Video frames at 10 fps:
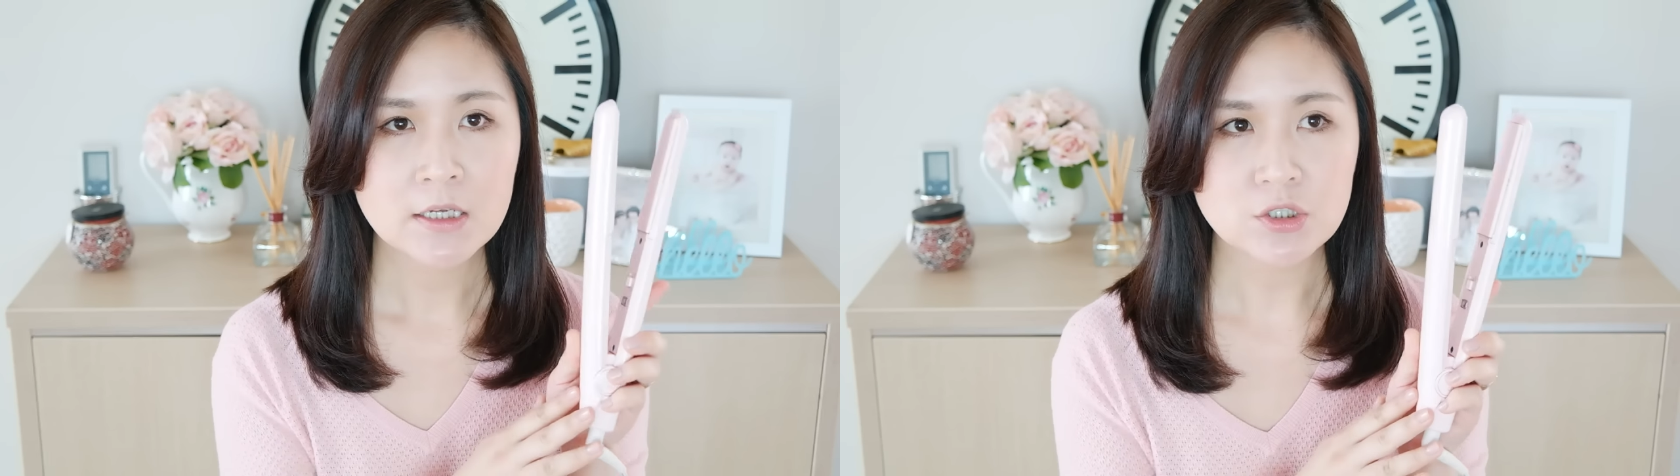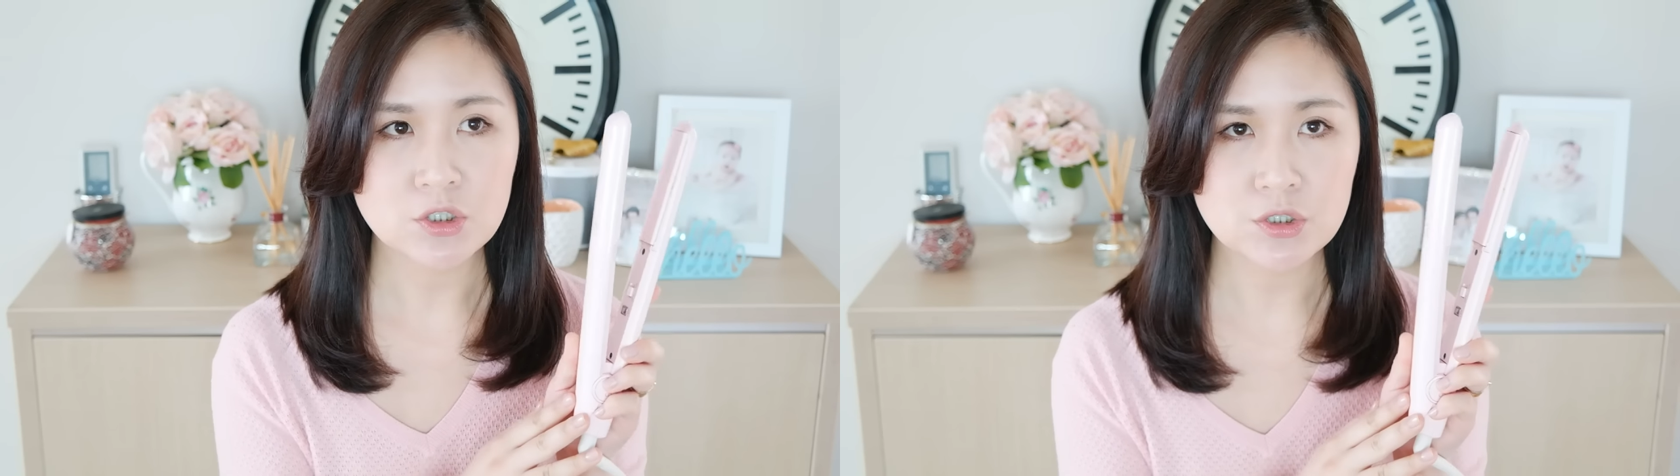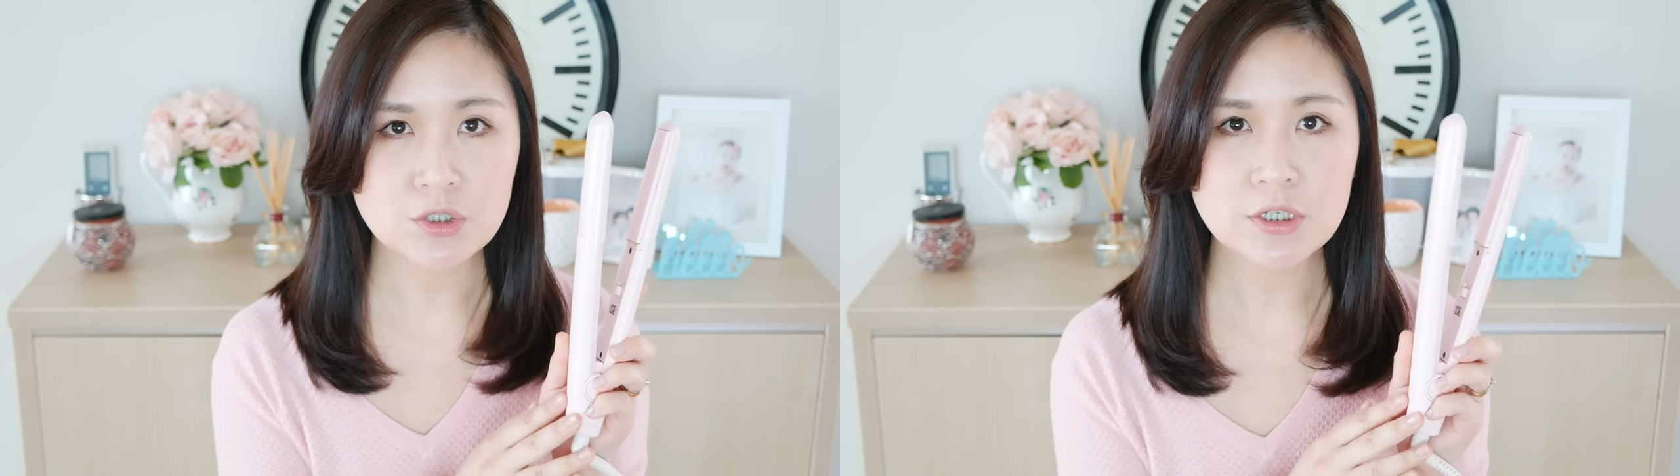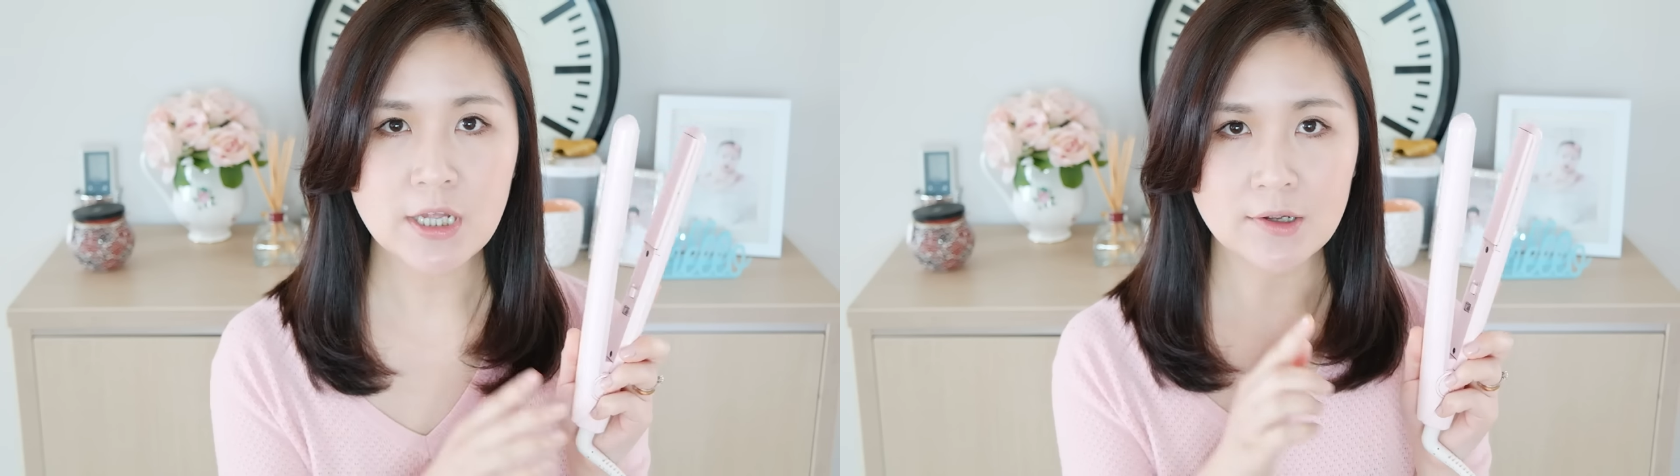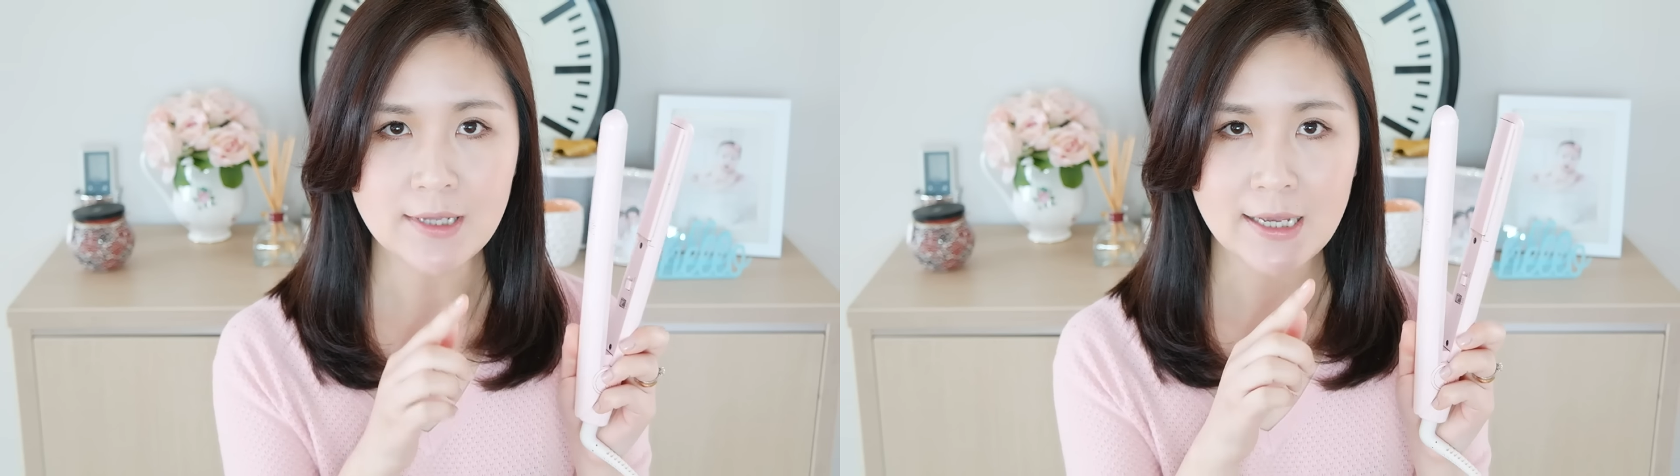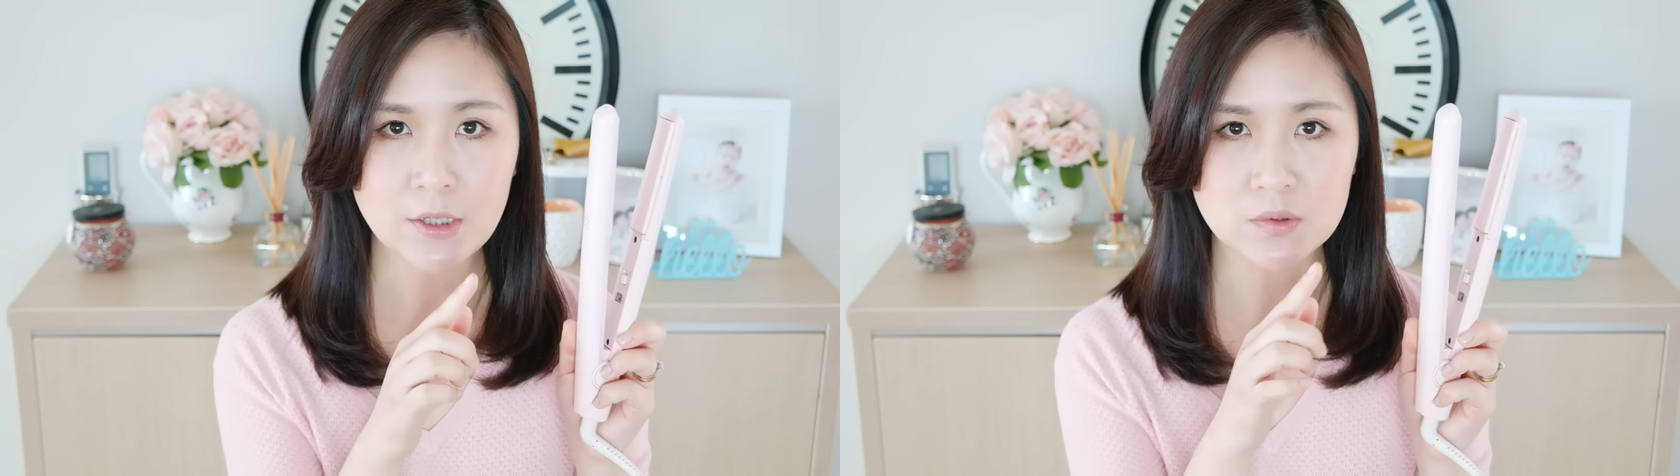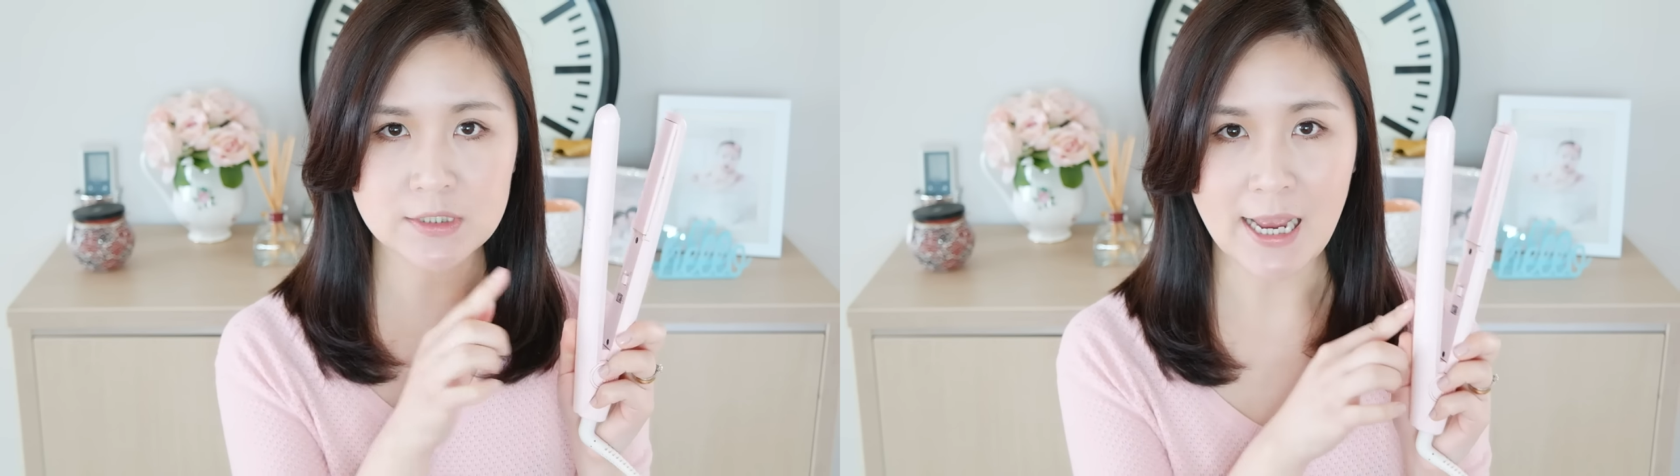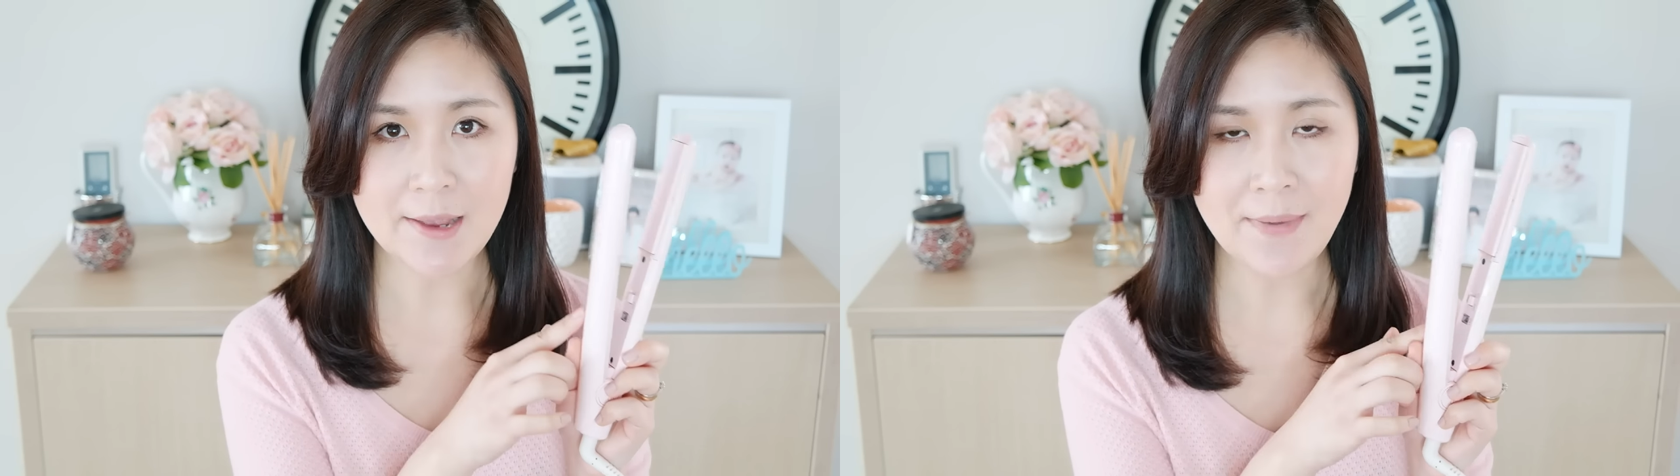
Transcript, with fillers: 只知道它有窄